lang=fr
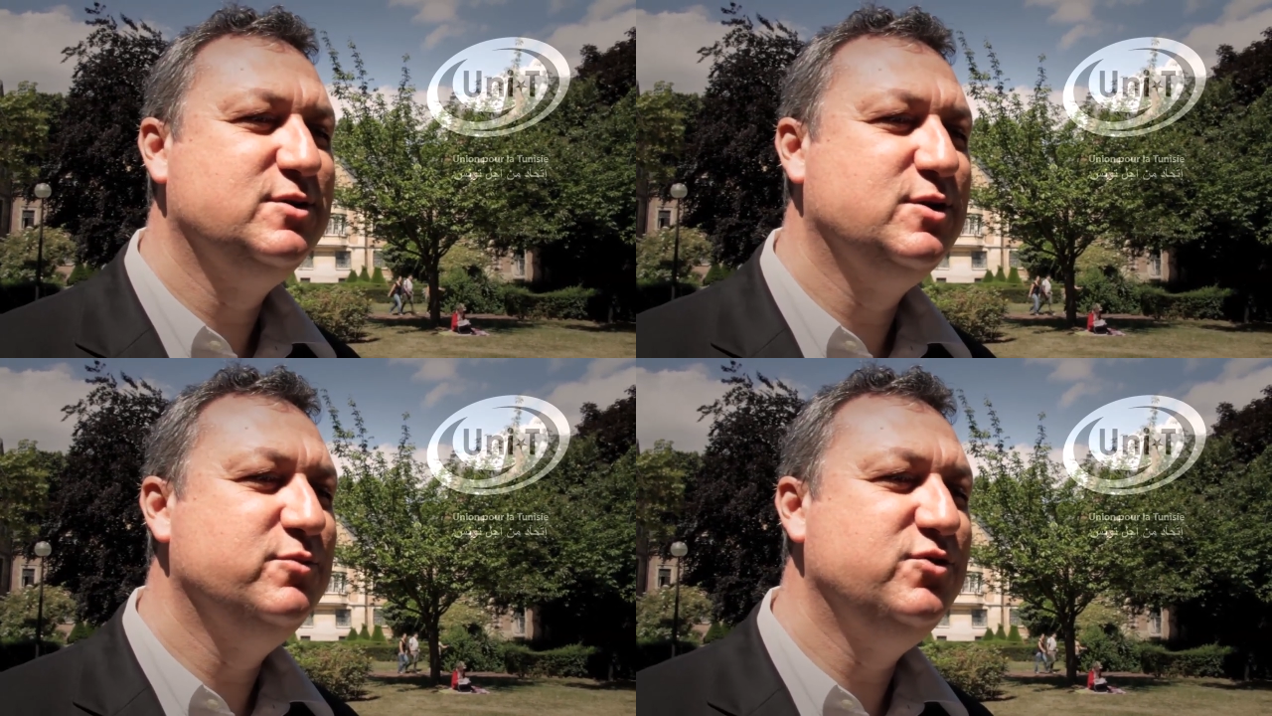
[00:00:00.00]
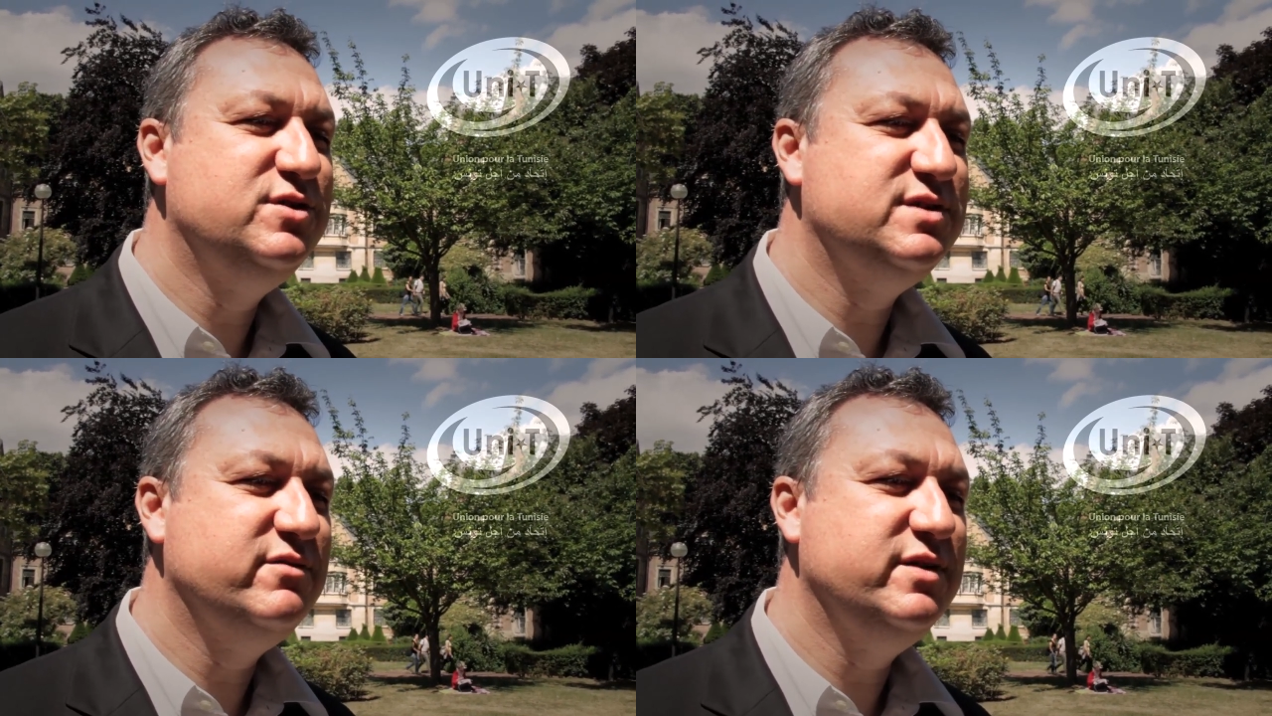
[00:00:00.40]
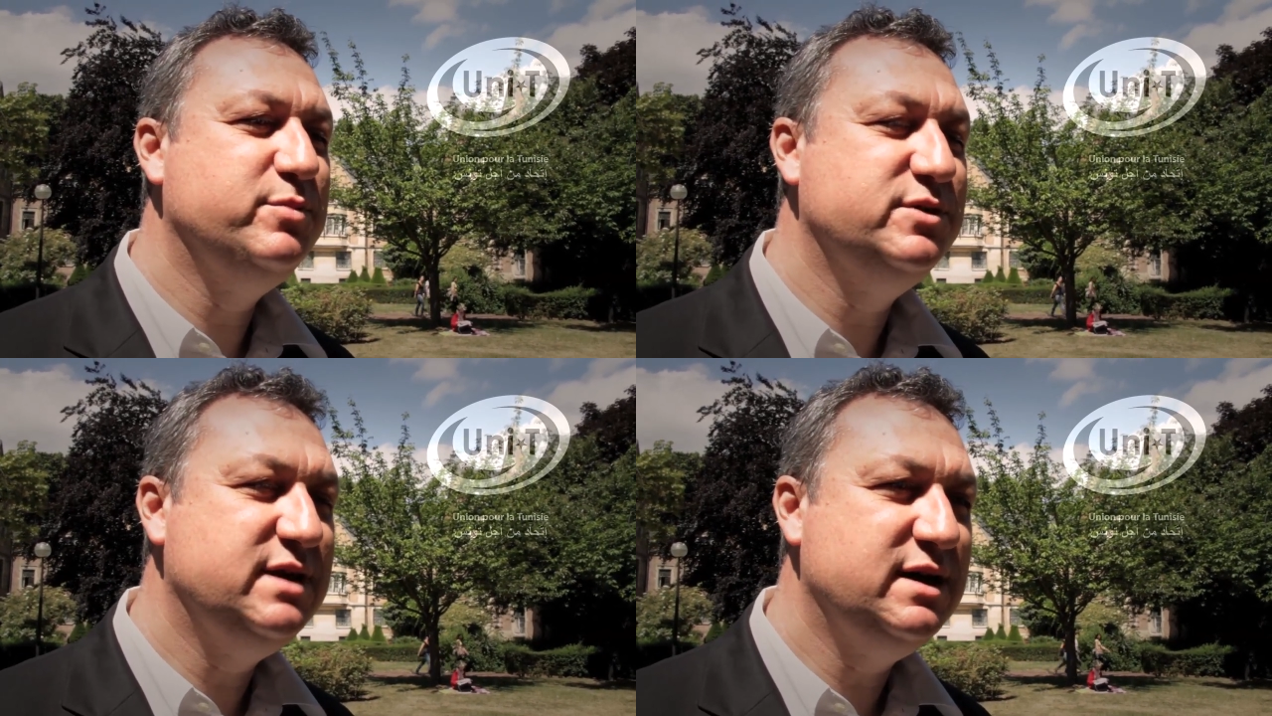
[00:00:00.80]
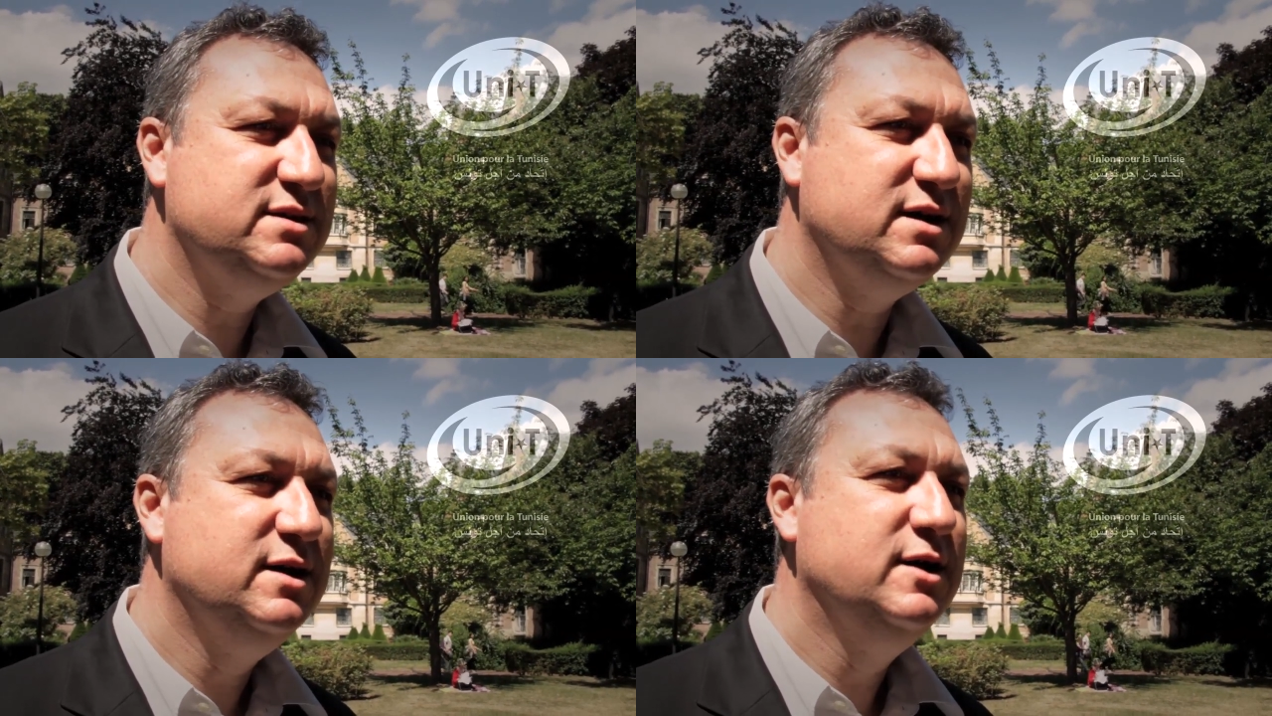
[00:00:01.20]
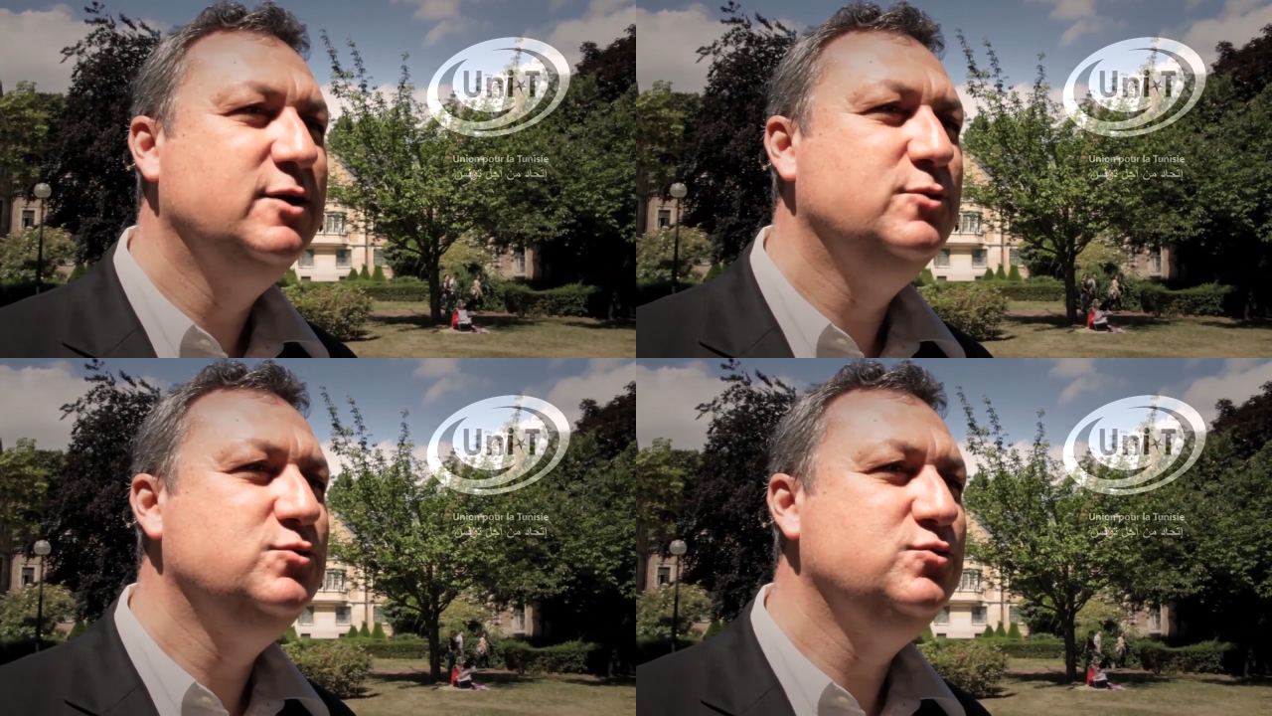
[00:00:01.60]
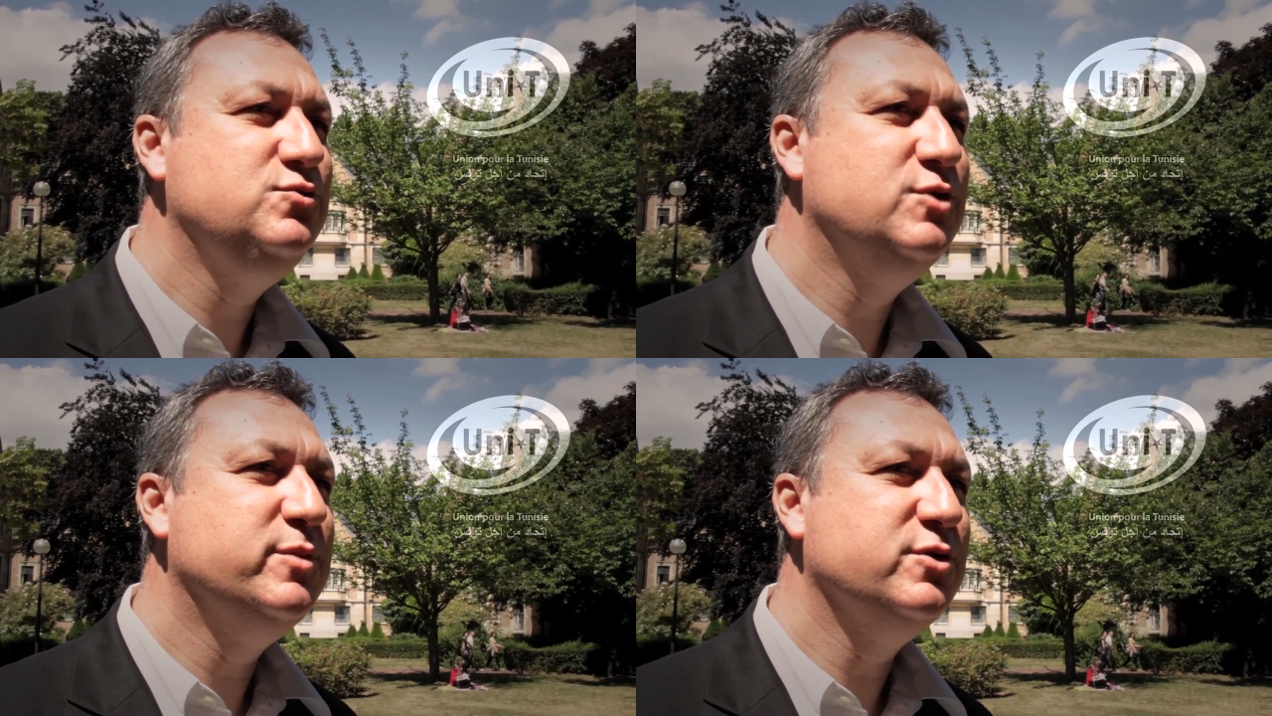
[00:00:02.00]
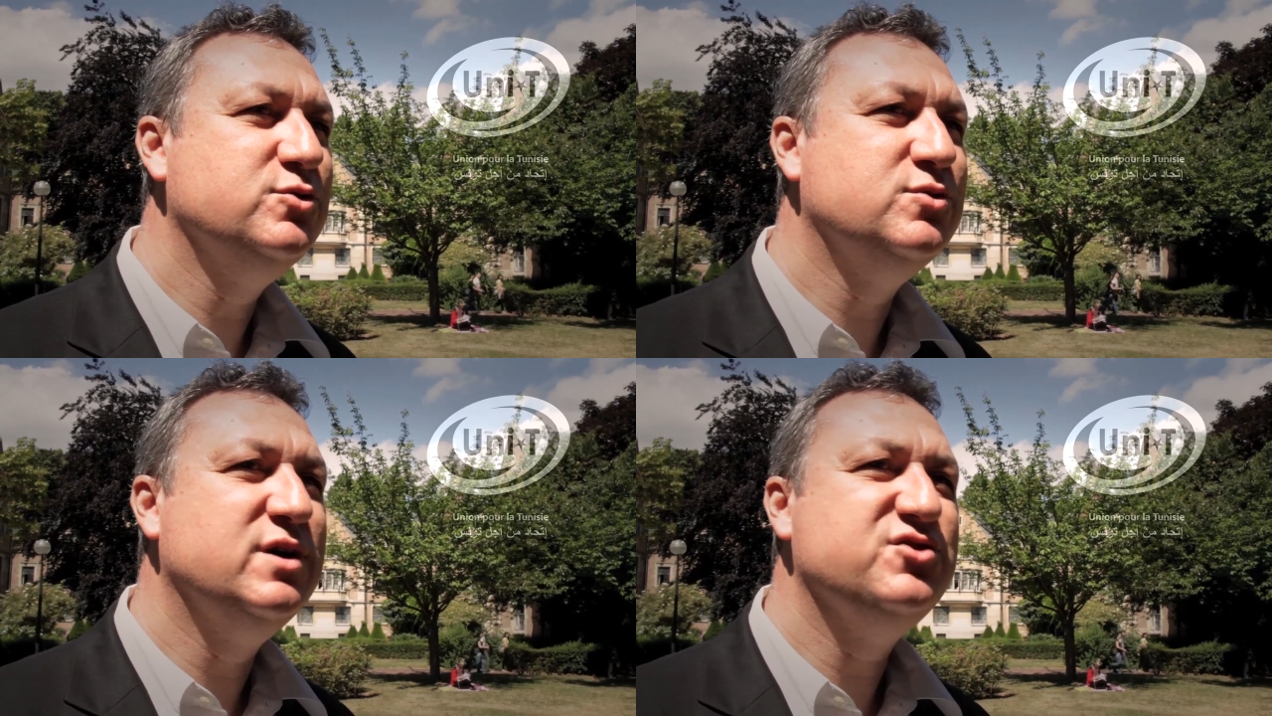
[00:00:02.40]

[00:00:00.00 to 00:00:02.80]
Comme vous le savez peut-être, nous demandons